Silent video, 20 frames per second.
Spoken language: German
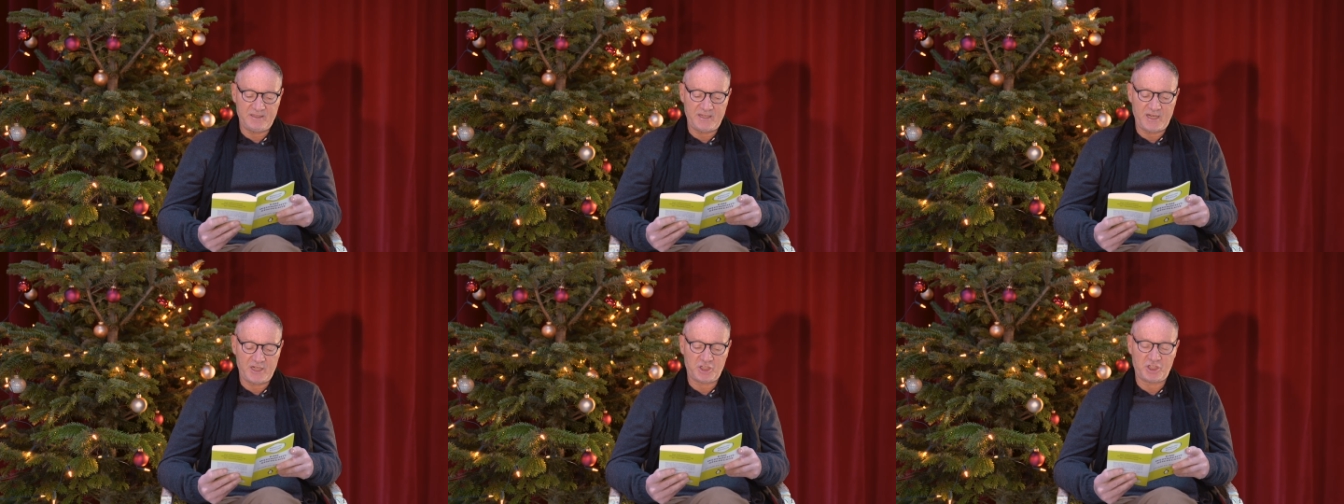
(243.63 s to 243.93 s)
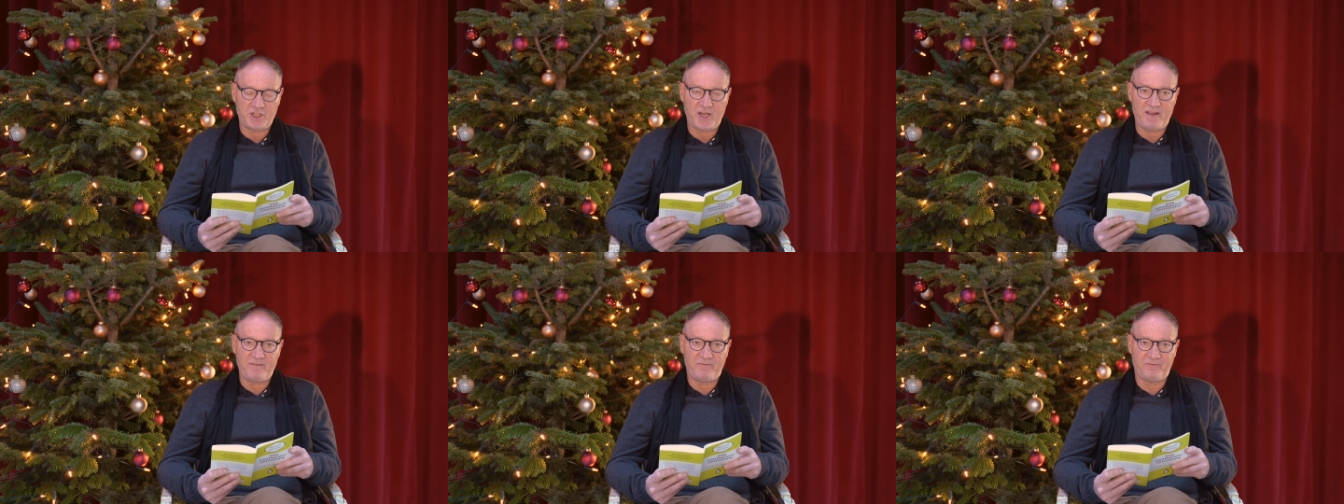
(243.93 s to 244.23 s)
der
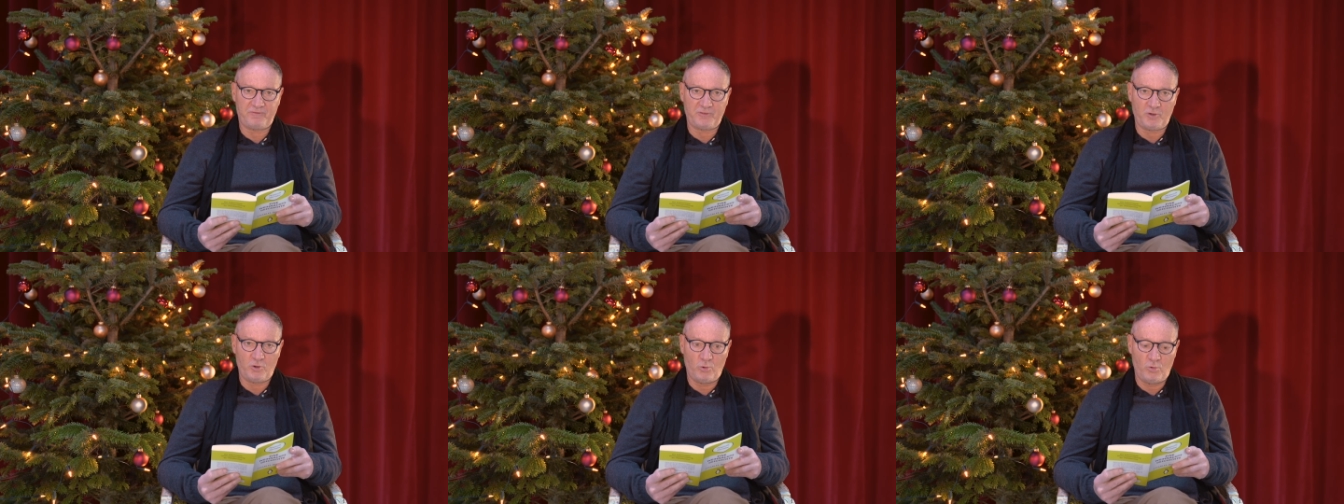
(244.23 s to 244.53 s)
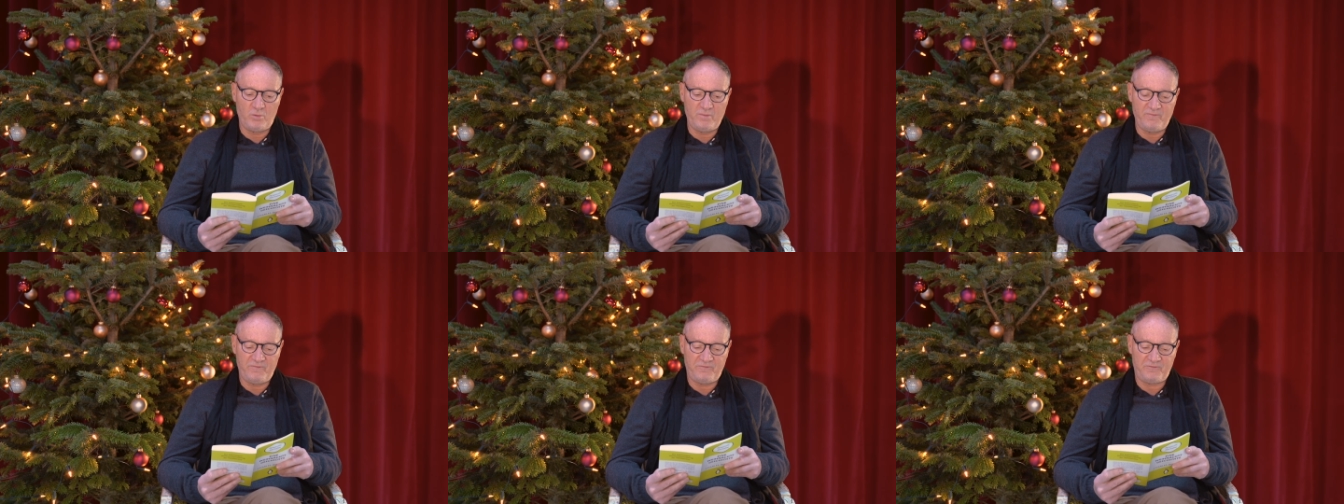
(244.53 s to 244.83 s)
Chef
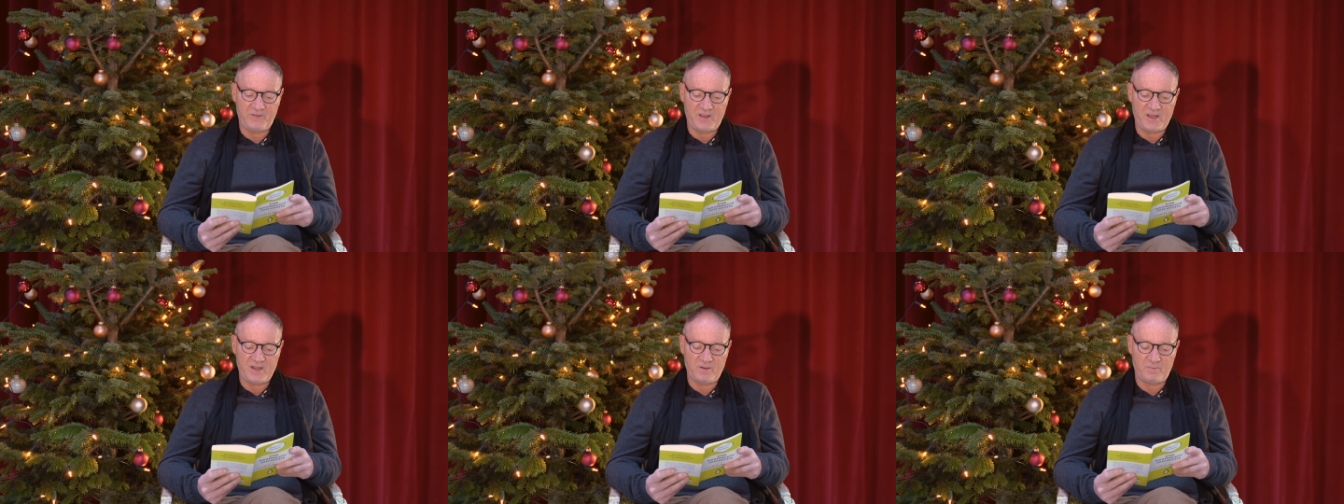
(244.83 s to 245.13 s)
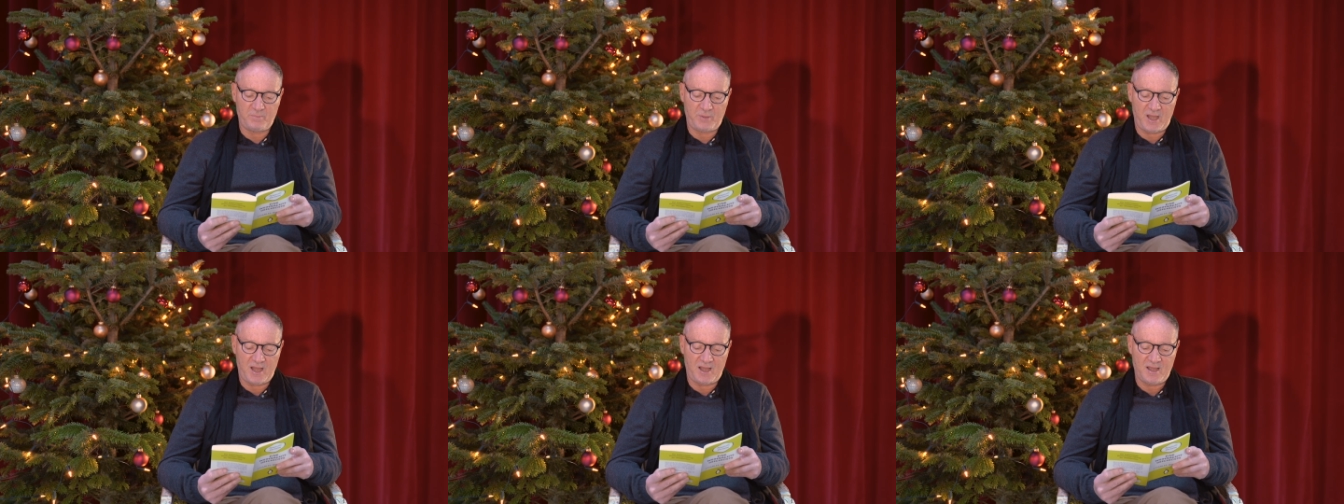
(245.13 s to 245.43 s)

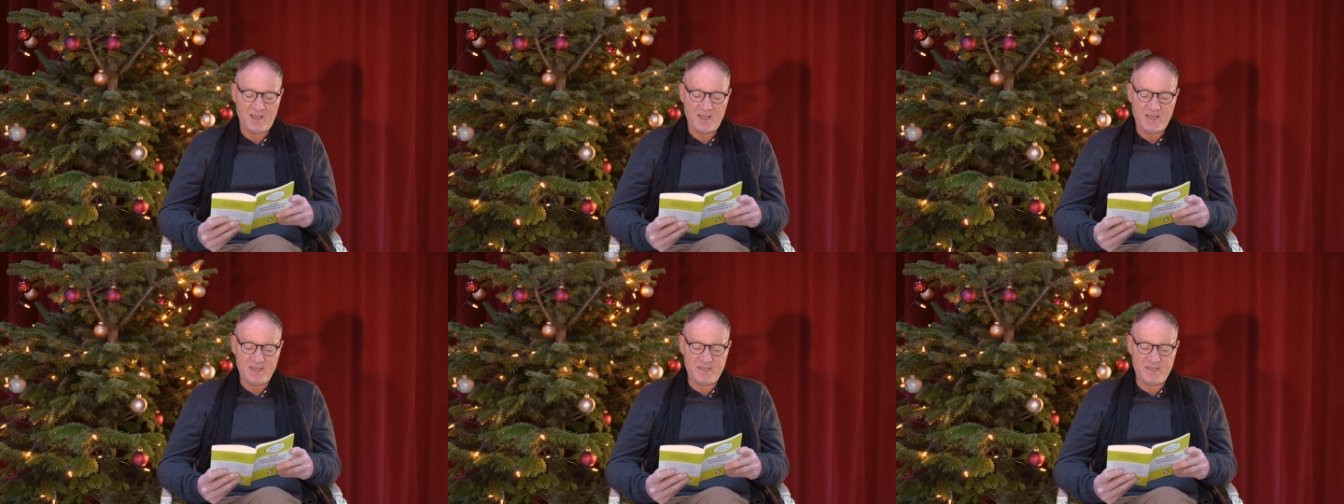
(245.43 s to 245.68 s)
unfehlbar,